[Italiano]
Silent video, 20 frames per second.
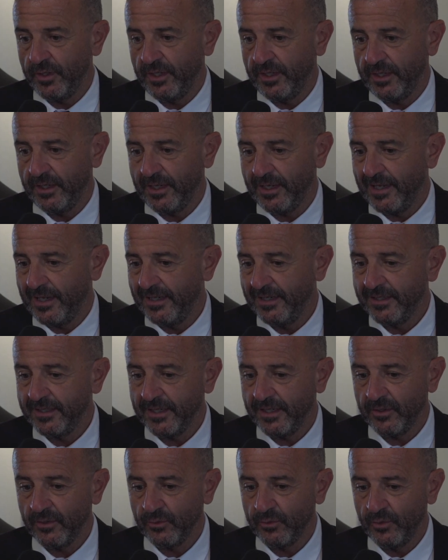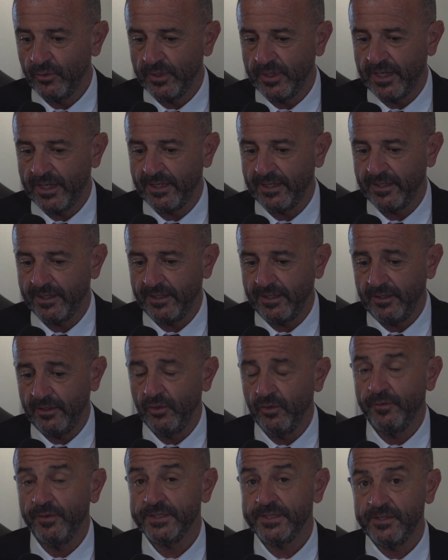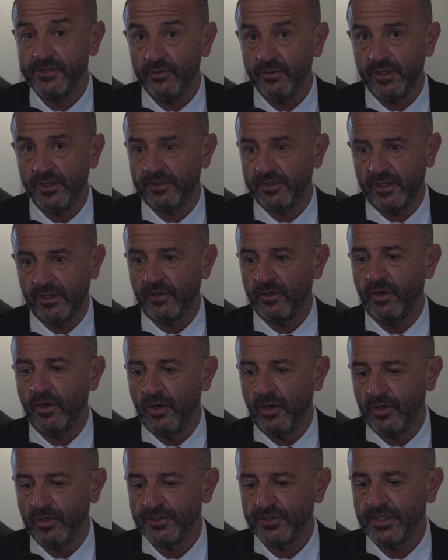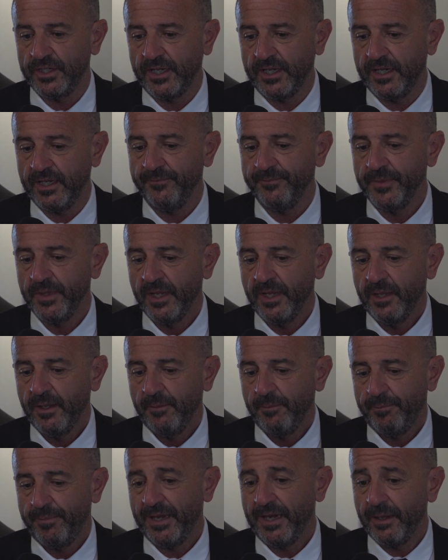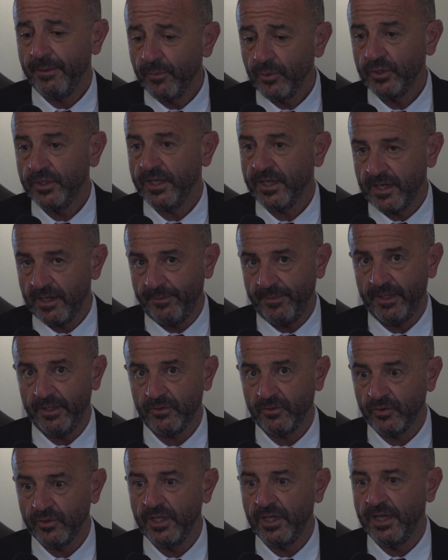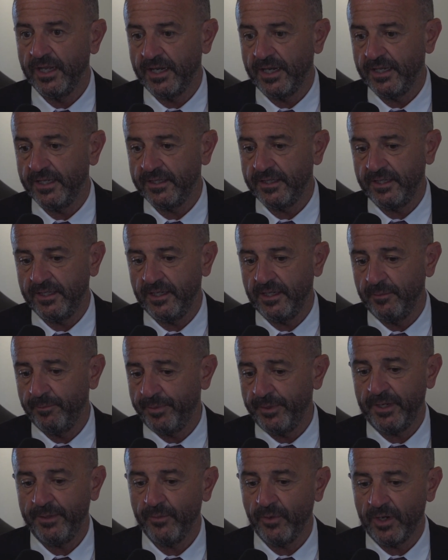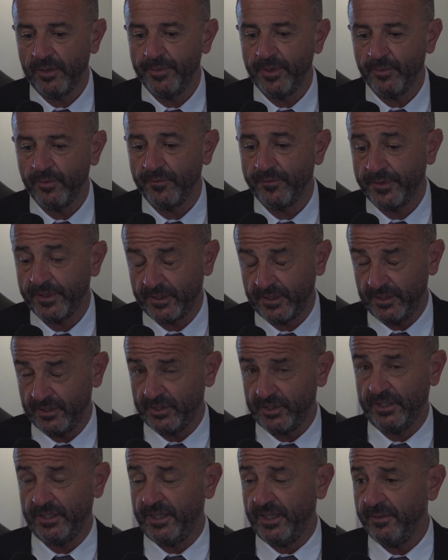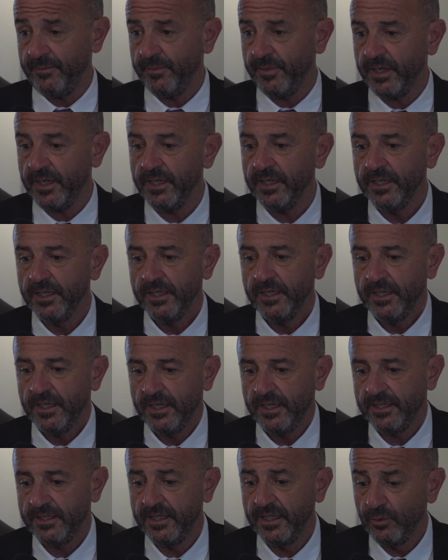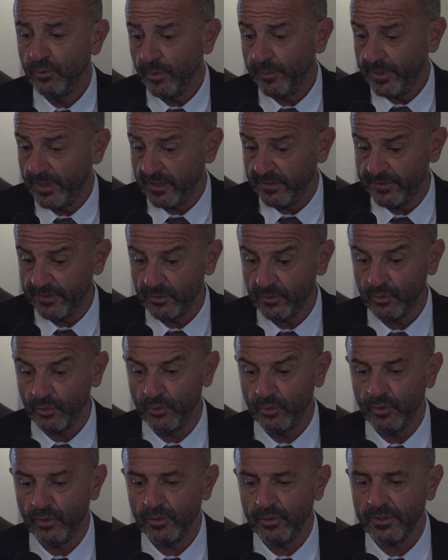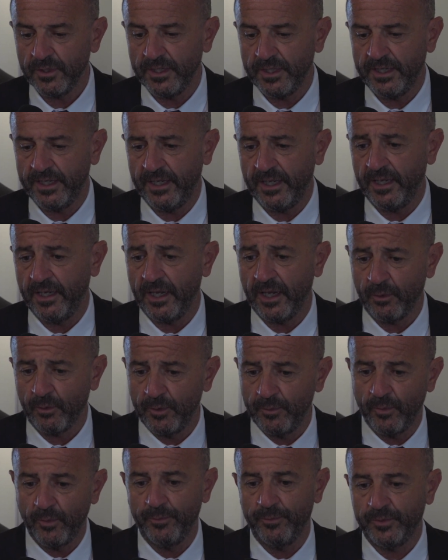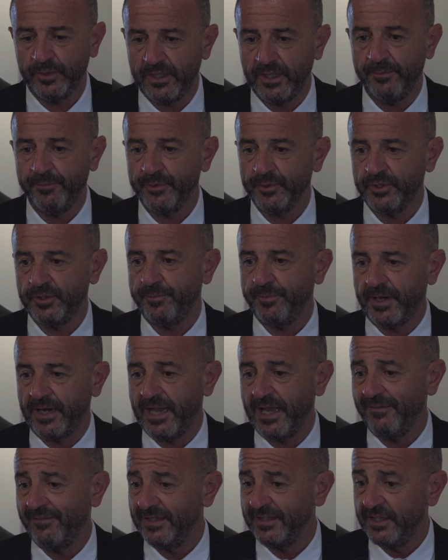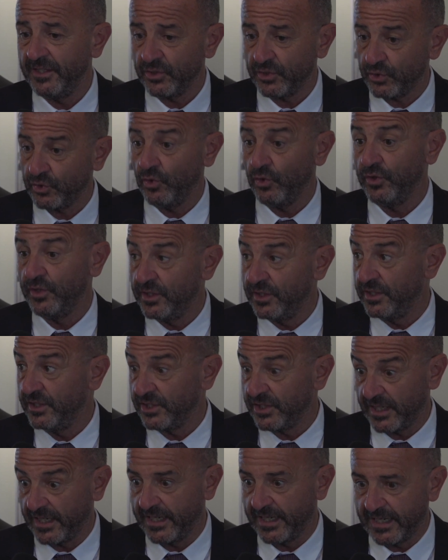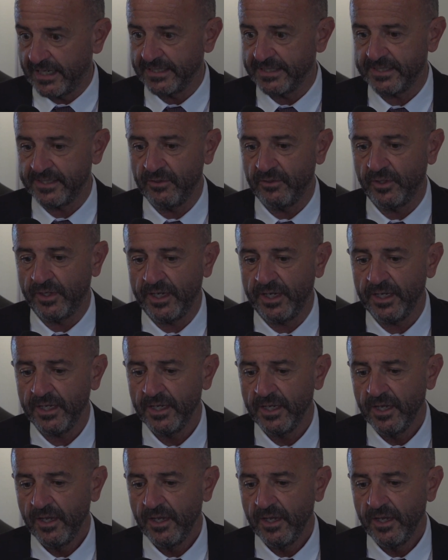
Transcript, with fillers: eh, all'interno di una innovazione tecnologica per l'ammodernamento delle reti. Il primo l'abbiamo fatto in settembre eh, del 2021 e, e a quel tempo si parlava di, solo di disaggregazione.